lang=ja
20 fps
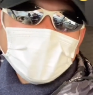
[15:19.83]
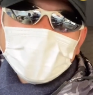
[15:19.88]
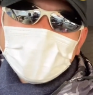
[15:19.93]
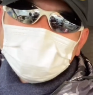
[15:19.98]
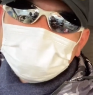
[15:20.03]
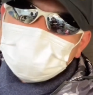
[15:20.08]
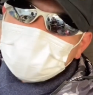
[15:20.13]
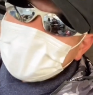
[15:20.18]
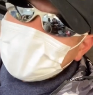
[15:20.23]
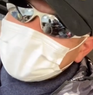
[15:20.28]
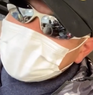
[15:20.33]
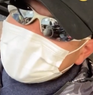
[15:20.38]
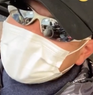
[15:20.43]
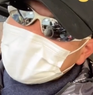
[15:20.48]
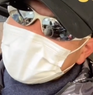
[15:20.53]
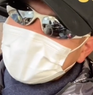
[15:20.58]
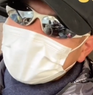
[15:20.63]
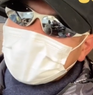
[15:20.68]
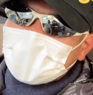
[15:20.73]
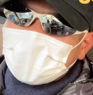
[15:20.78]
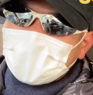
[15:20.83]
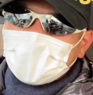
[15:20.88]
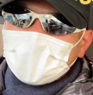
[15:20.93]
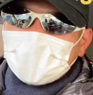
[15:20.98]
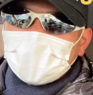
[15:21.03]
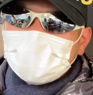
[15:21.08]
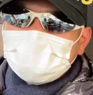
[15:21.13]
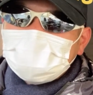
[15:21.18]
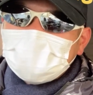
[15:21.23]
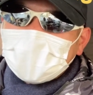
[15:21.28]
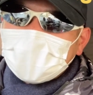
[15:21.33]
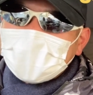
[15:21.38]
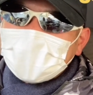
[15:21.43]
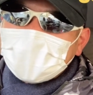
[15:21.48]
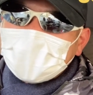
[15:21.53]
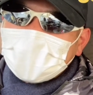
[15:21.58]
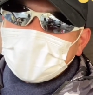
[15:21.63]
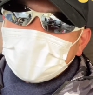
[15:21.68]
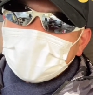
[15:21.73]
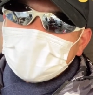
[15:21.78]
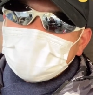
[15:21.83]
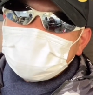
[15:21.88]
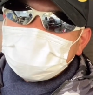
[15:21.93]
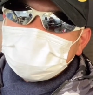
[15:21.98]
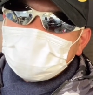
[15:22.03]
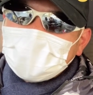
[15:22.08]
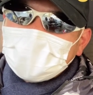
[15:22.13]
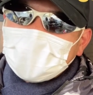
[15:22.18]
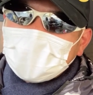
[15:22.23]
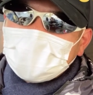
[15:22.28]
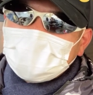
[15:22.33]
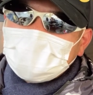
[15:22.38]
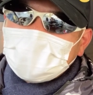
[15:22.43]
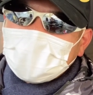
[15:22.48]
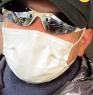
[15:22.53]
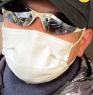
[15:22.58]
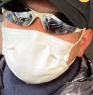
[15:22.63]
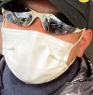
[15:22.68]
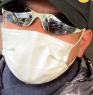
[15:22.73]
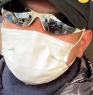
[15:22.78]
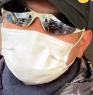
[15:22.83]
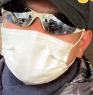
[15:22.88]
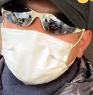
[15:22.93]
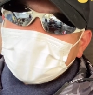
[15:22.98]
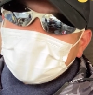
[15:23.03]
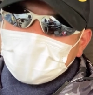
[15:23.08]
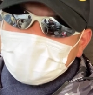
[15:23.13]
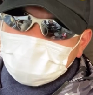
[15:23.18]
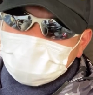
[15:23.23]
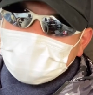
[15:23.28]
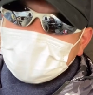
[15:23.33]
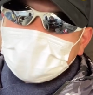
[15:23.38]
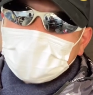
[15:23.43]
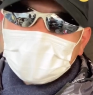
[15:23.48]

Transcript: 雰囲気的になんか言われてから座んないとダメなのかなみたい